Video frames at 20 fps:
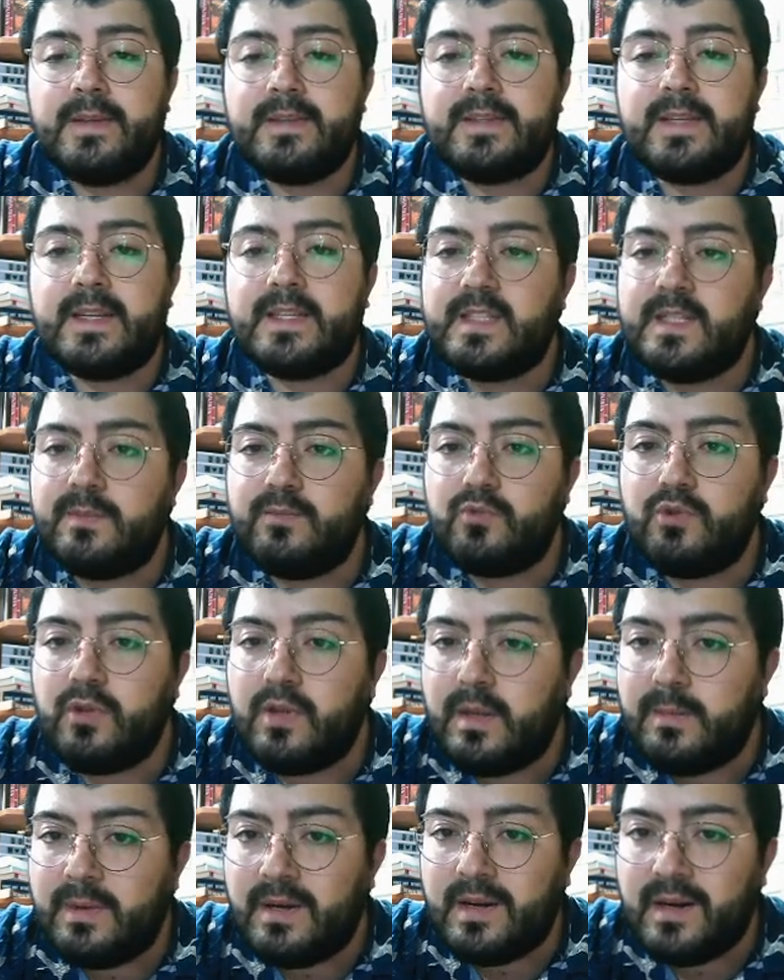Seçim
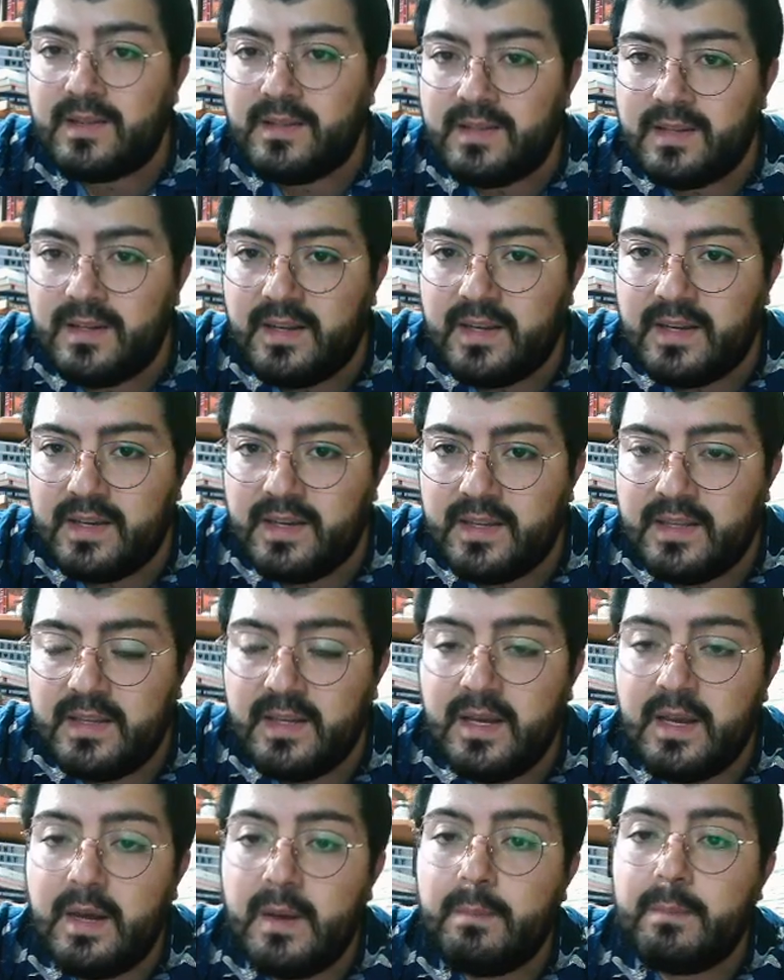dönemi hatırlayın